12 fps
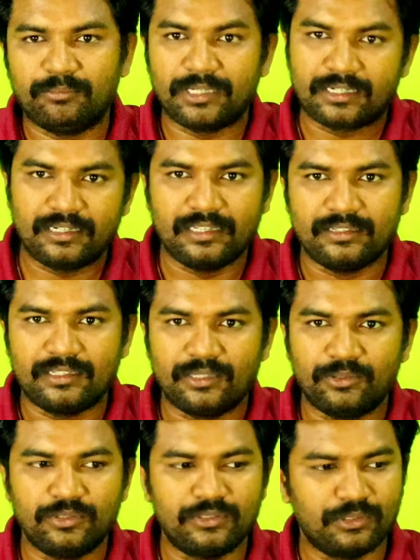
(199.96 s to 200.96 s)
மக்களை
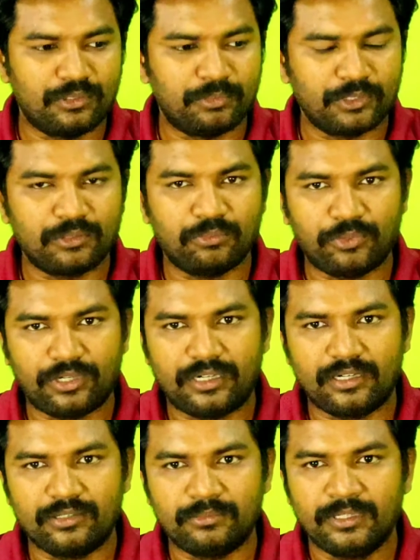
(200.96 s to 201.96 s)
அதாவது இந்த ஒரு பக்கம்
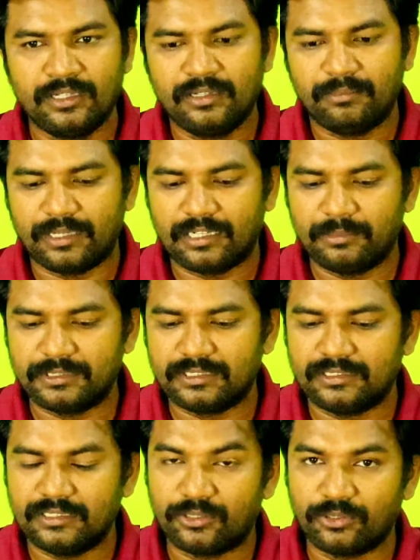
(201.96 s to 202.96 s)
போராடணும் மக்கள்
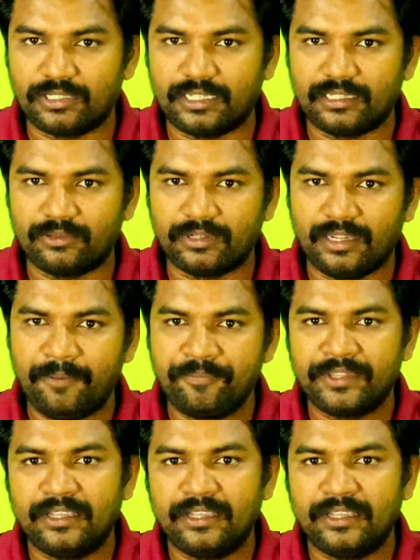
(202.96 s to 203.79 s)
பிரச்சனை தீர்க்கணும்னு நினைக்கிறவங்க